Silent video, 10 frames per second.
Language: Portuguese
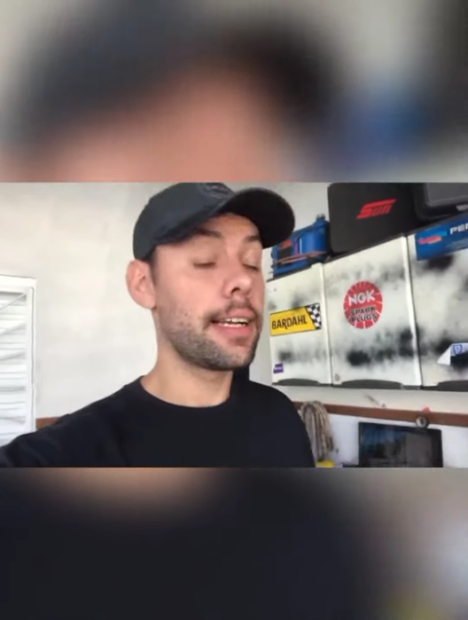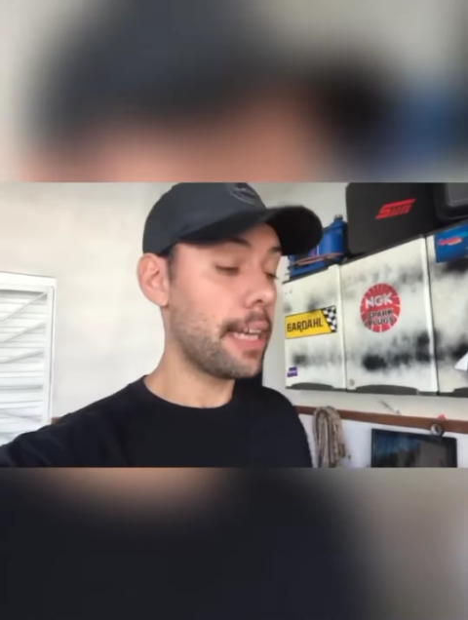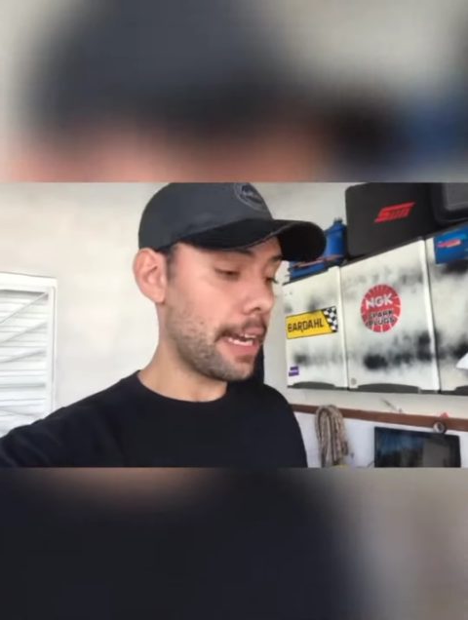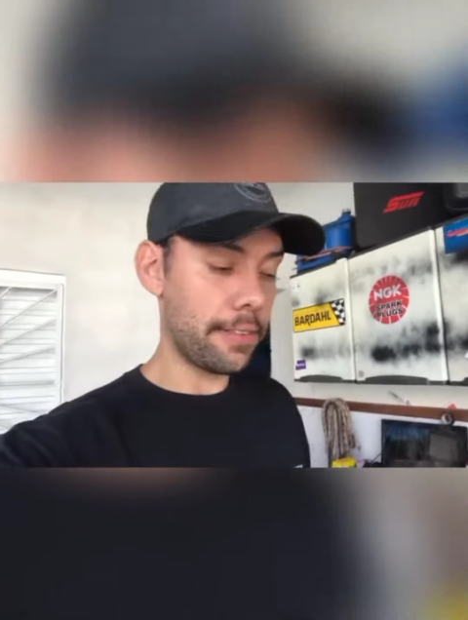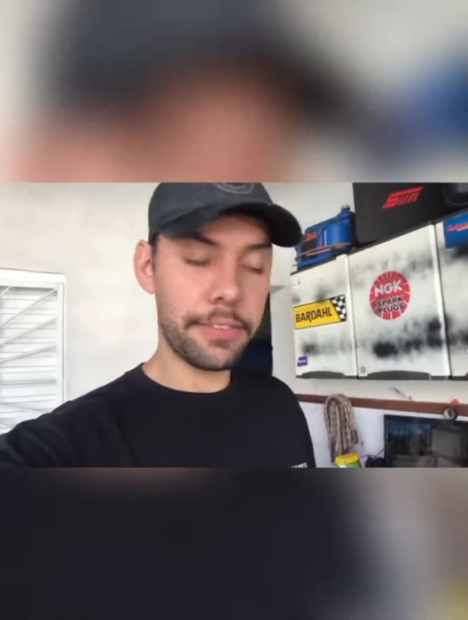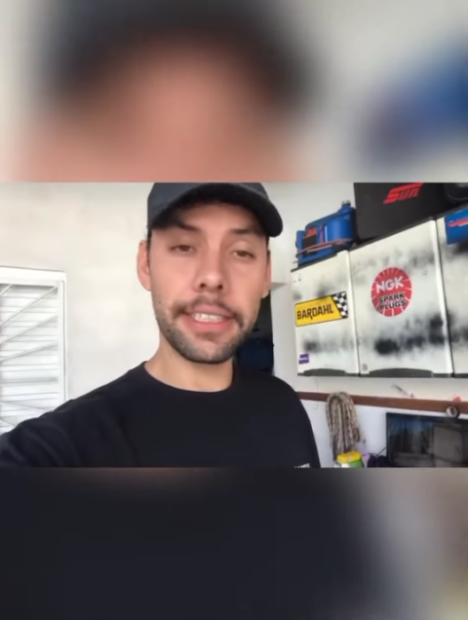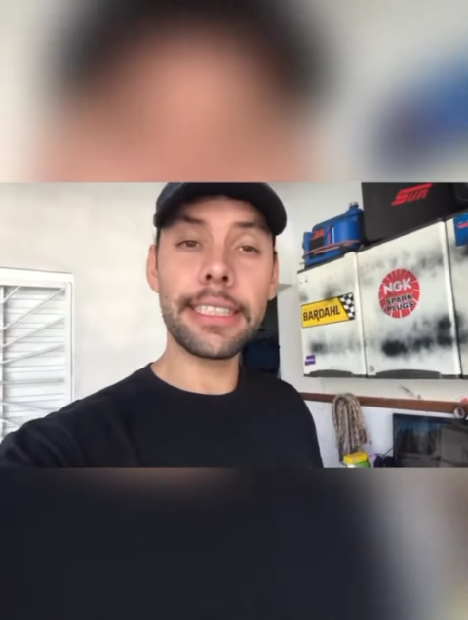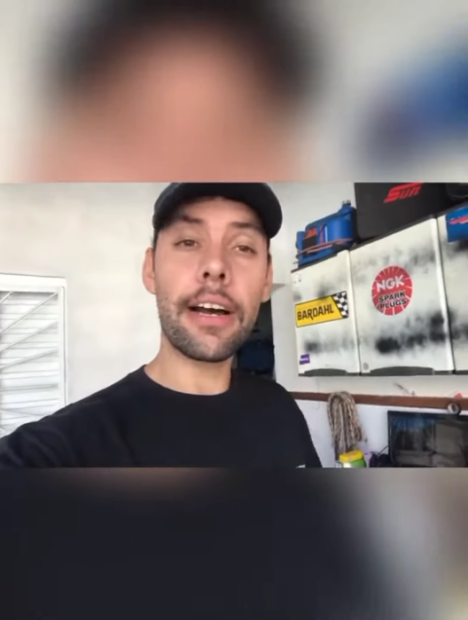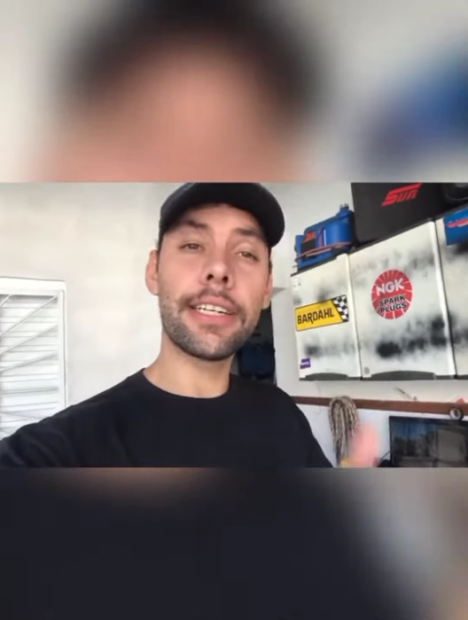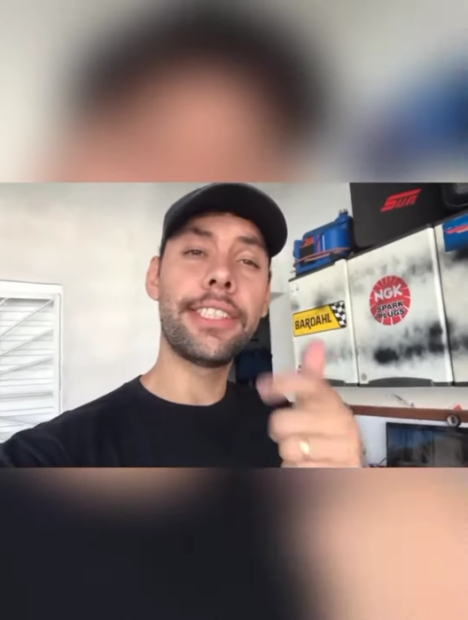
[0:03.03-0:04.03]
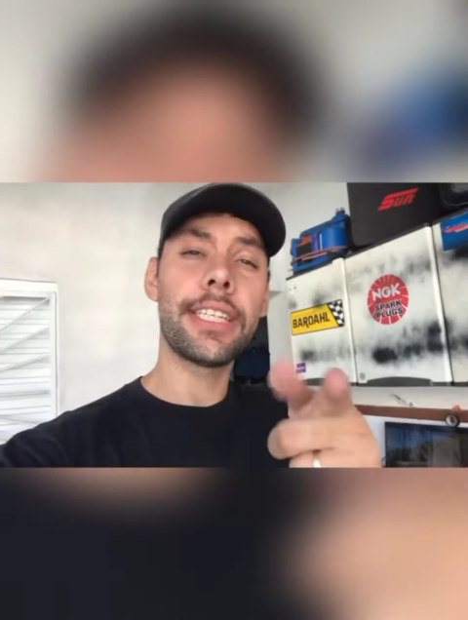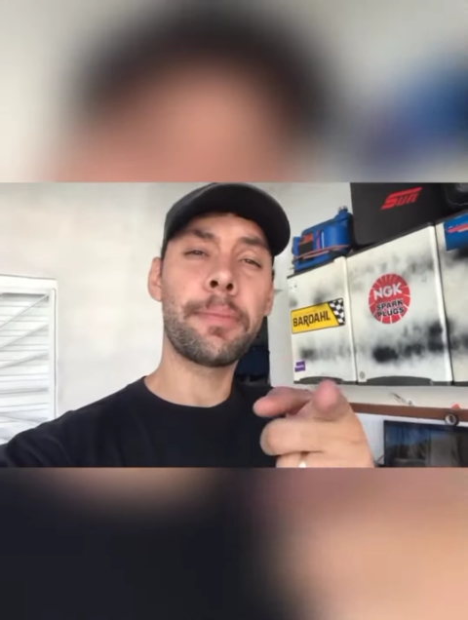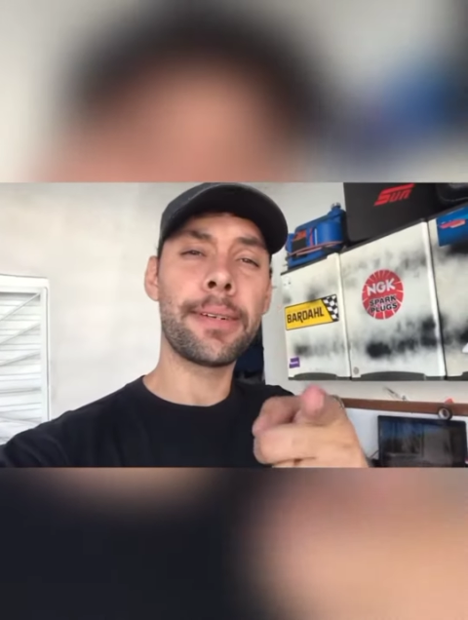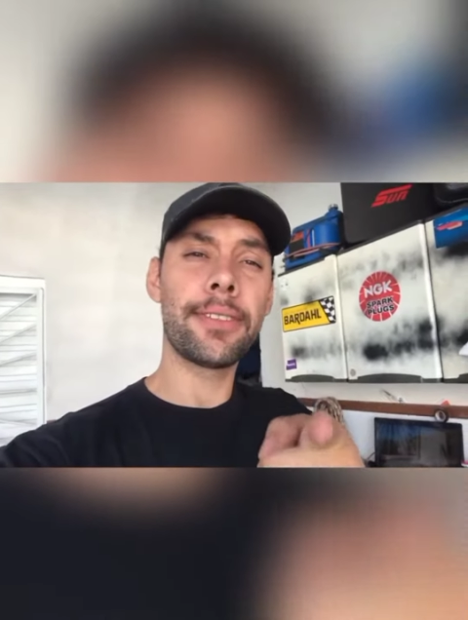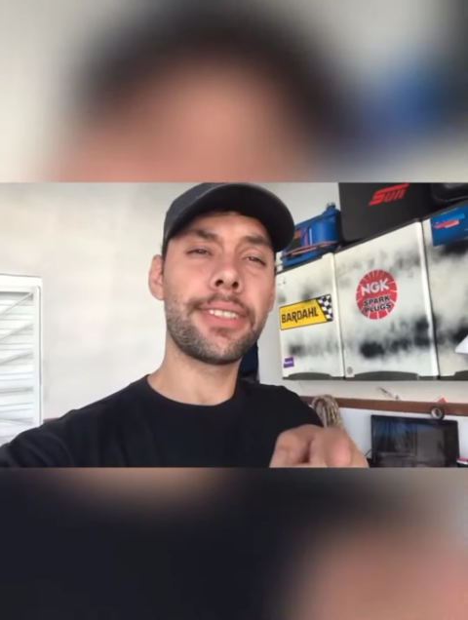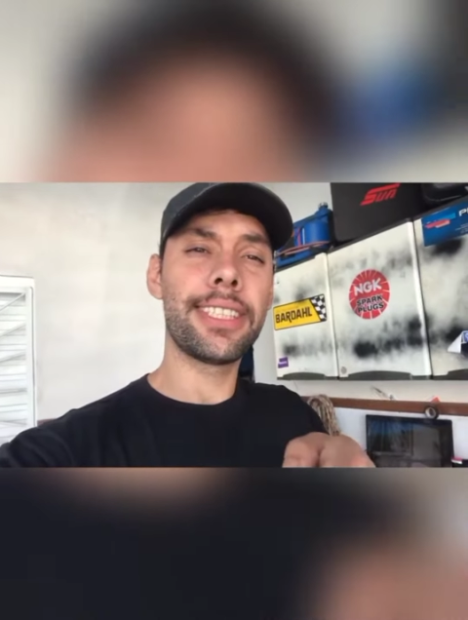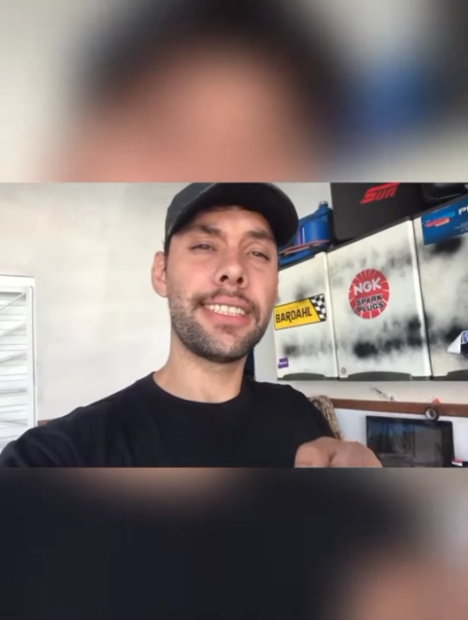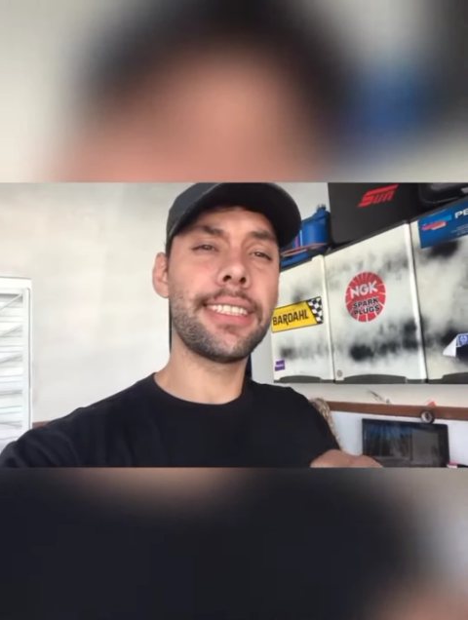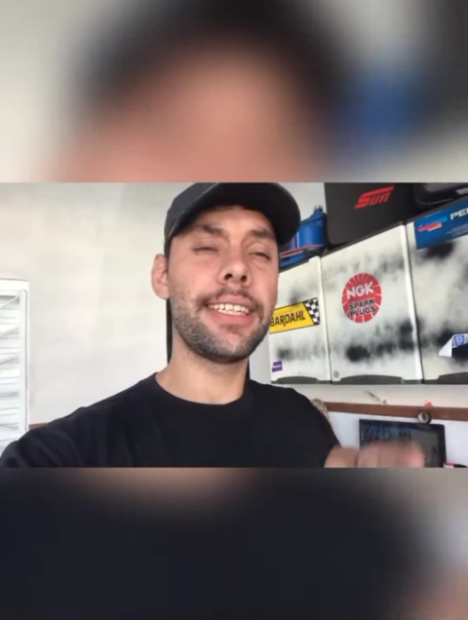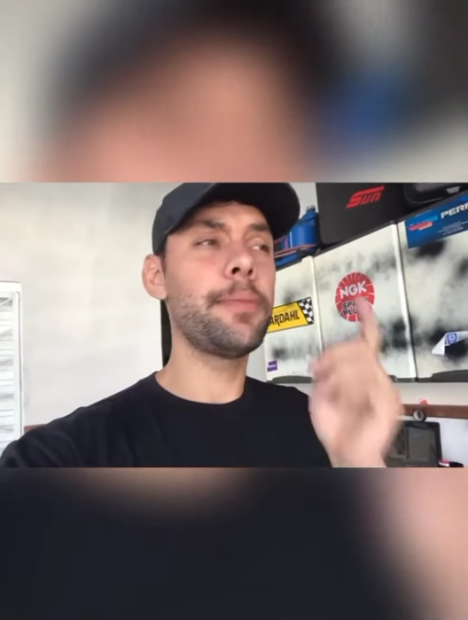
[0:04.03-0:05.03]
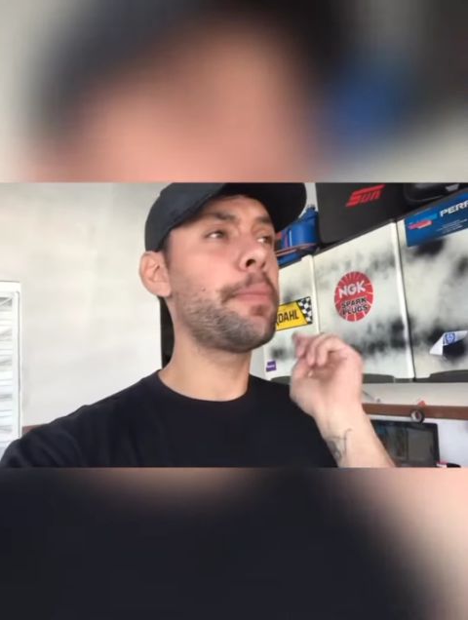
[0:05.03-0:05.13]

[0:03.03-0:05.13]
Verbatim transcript: Cara, vim dar uma dica pra vocês aí.